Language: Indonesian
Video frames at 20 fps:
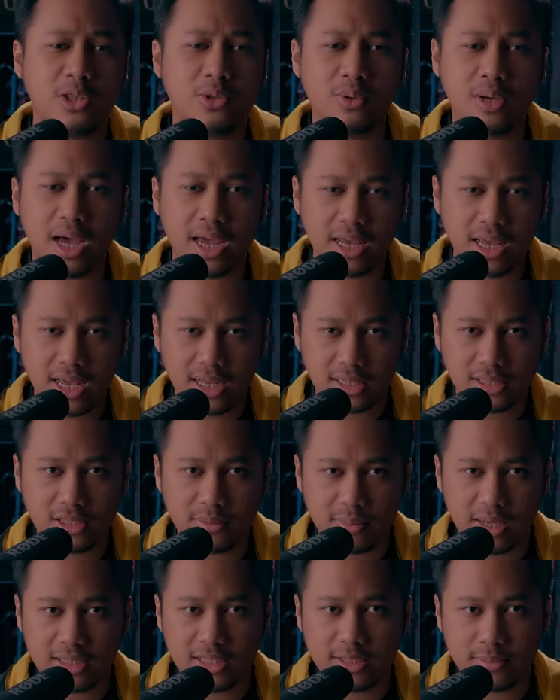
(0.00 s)
itu kayak
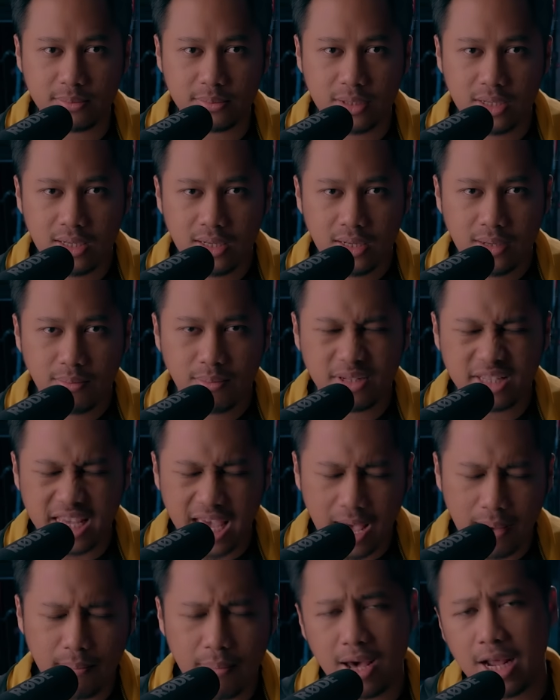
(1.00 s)
semacam
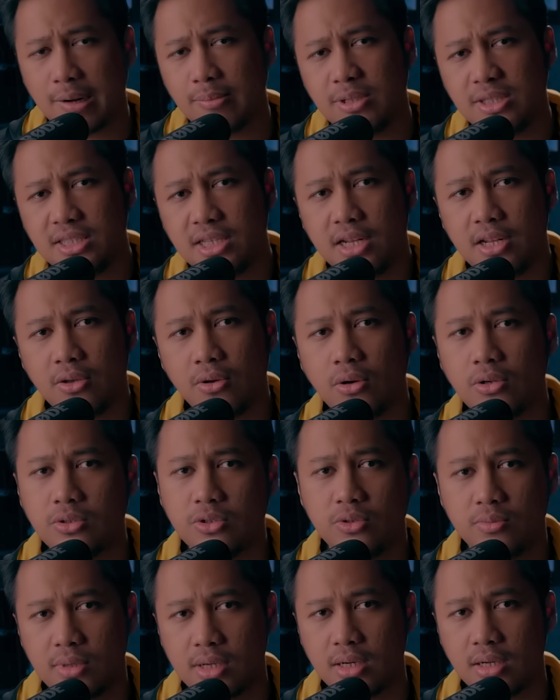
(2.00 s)
menyamar menjadi
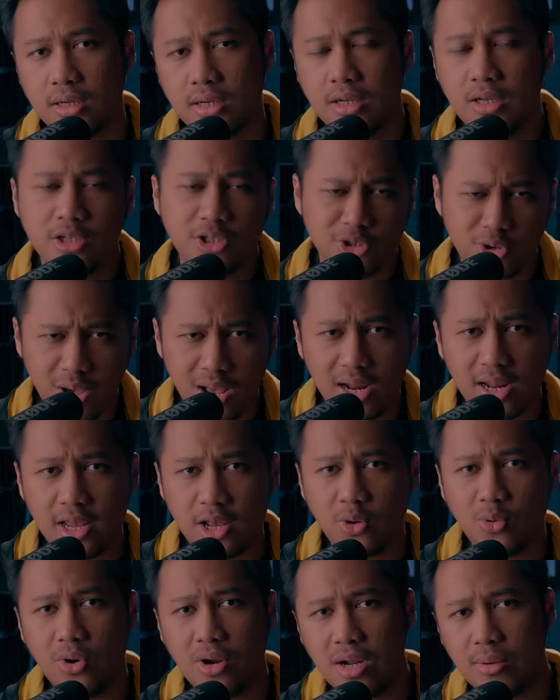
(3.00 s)
customer. Soalnya
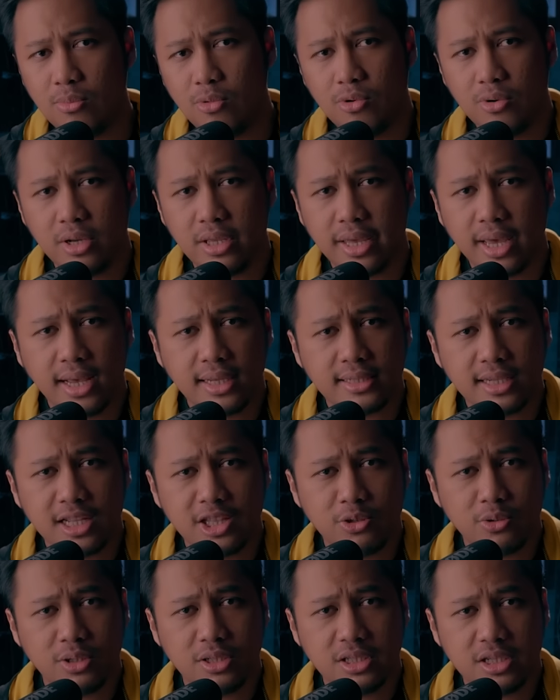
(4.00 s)
gue nemu nih ya
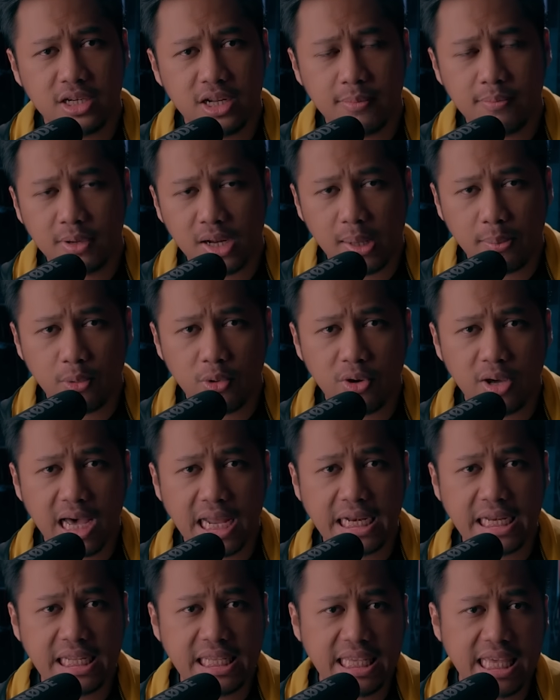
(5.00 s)
satu kejadian
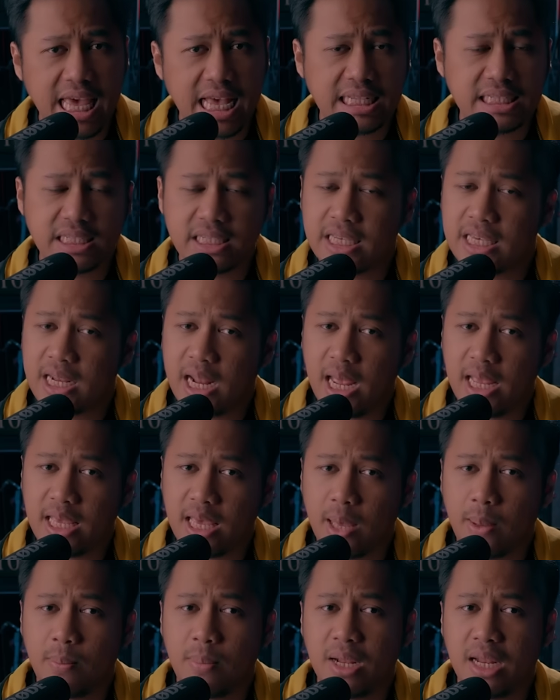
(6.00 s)
perampokan yang
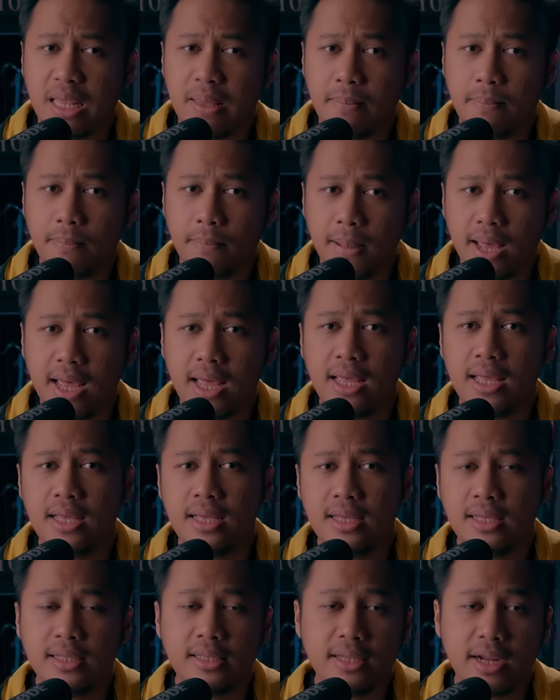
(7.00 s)
sekiranya menimpa
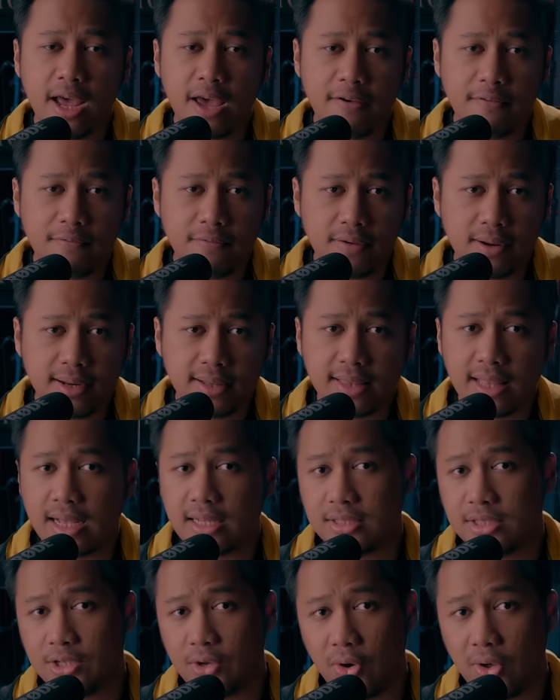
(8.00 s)
driver
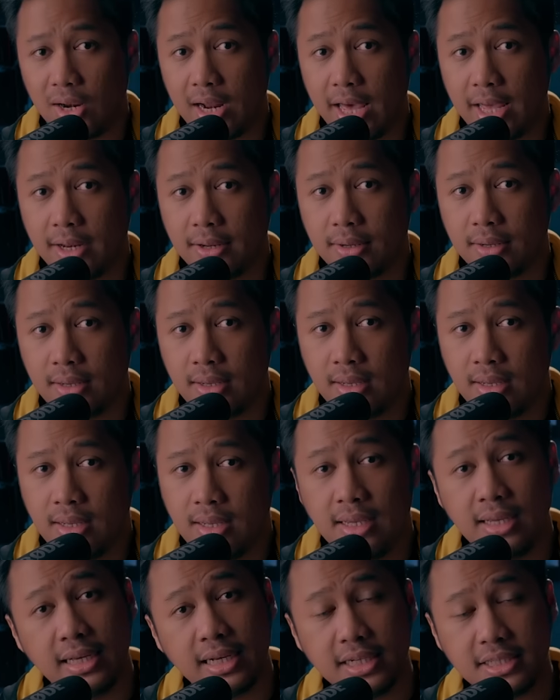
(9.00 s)
taksi online.
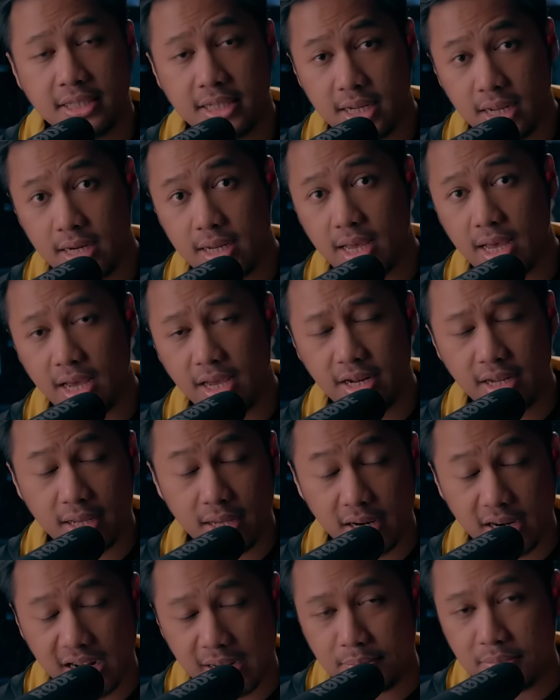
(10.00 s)
Kejadiannya ini
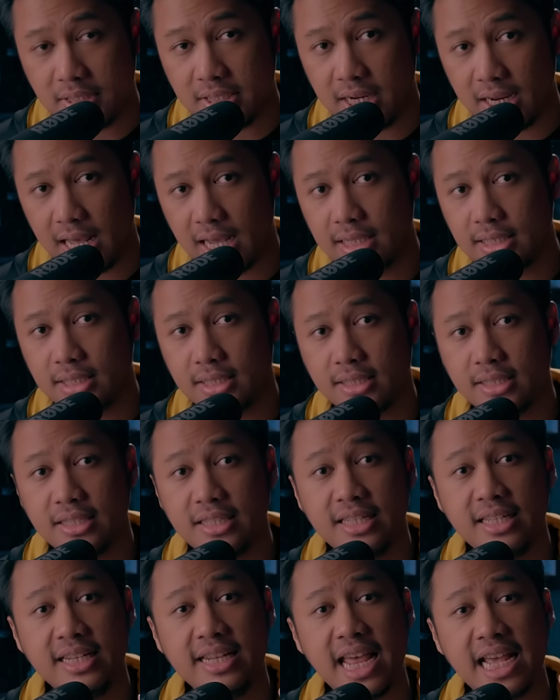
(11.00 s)
kerekam jelas
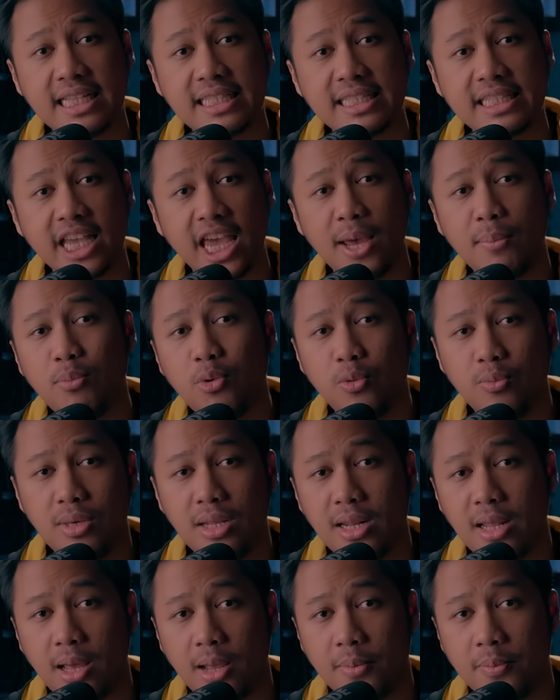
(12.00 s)
di dashcam
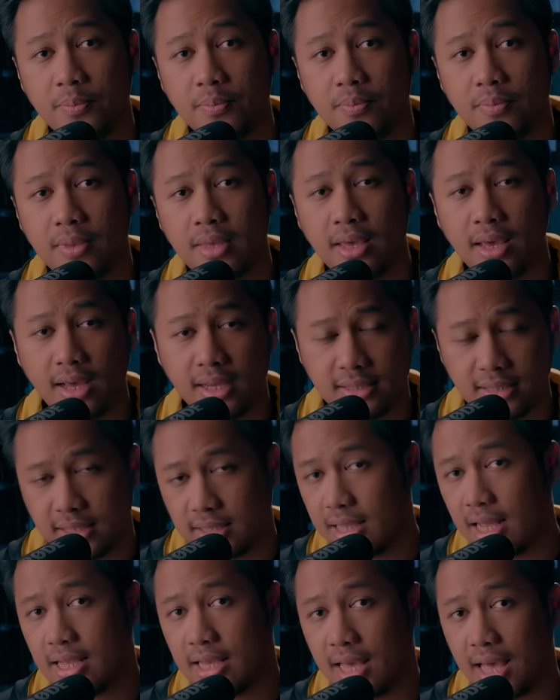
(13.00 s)
mobilnya. Ya,
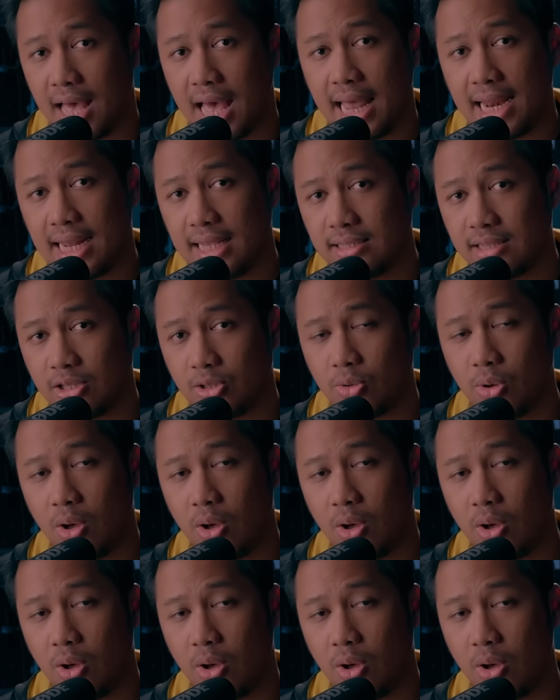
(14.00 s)
ceritanya ada satu